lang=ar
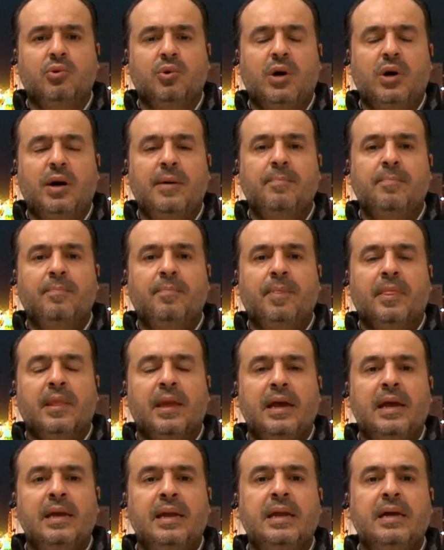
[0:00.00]
يعني
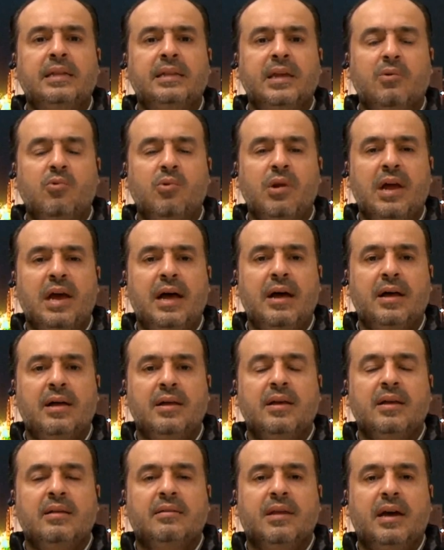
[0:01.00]
الموضوع احنا
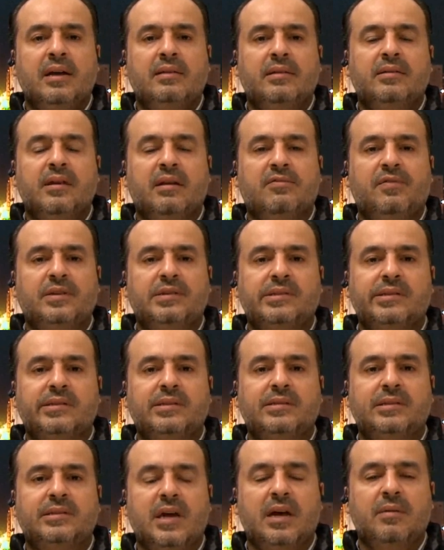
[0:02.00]
دوله تحت
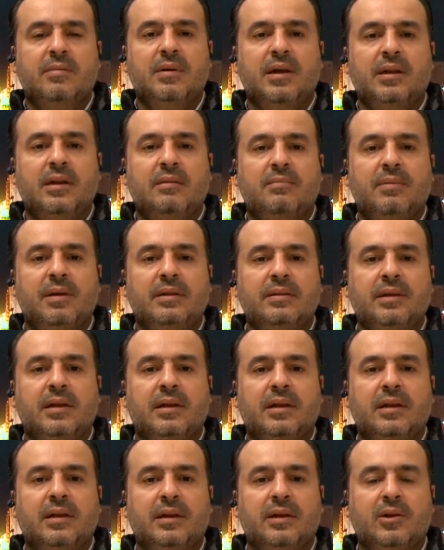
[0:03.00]
الفصل السابع
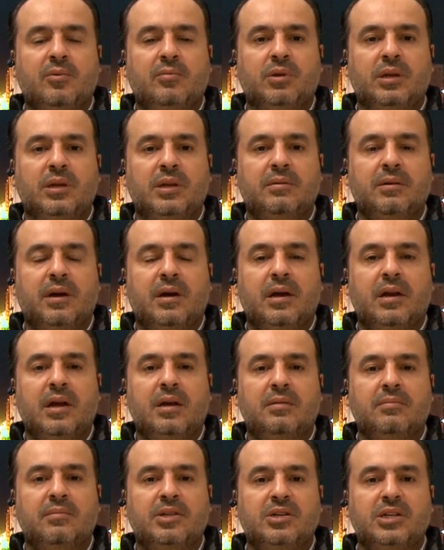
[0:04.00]
للبند
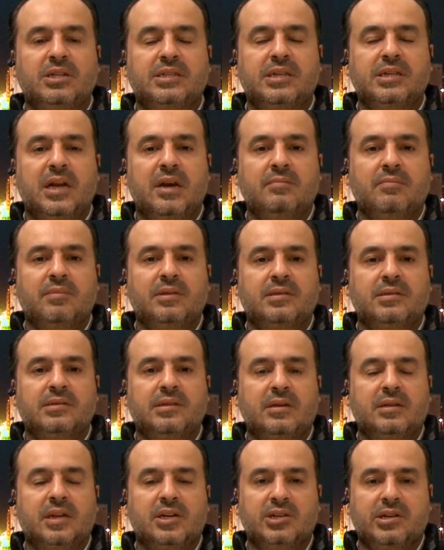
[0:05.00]
الامم لقرار مجلس
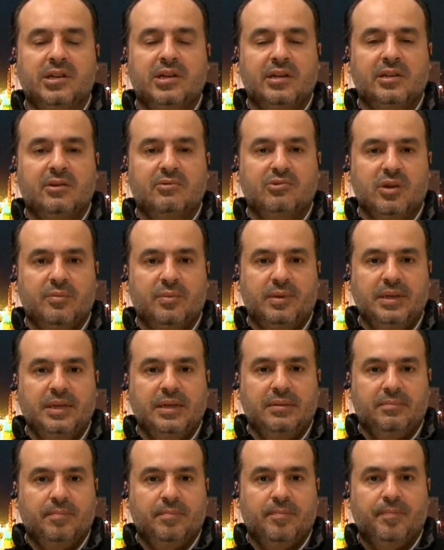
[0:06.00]
الامن
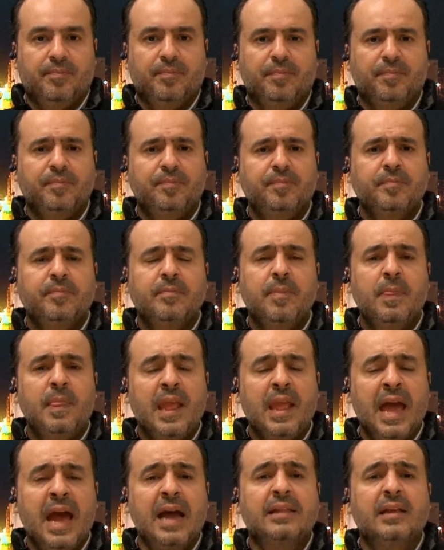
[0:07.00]
1973 نعم.
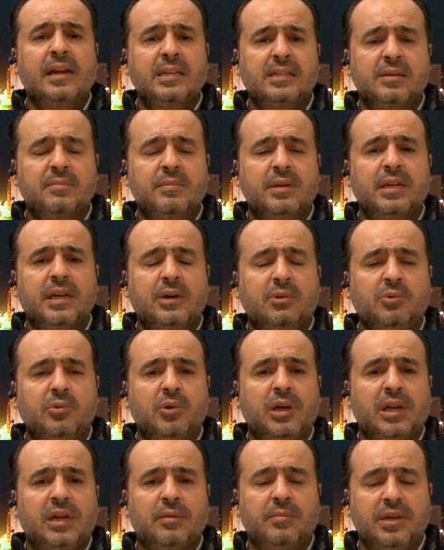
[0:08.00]
هذا لازم
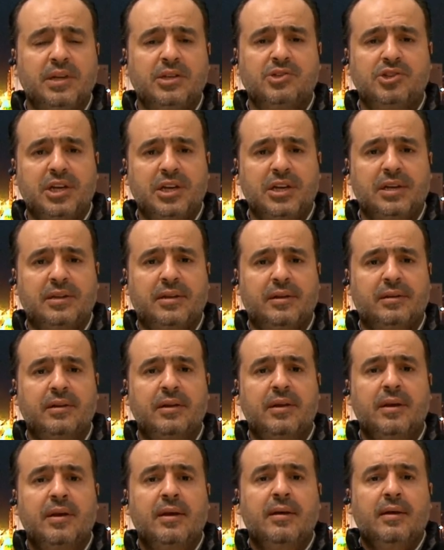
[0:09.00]
ان يعوه الليبيين
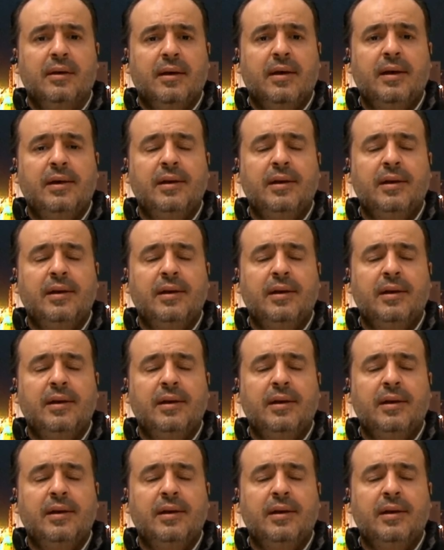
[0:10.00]
جيدا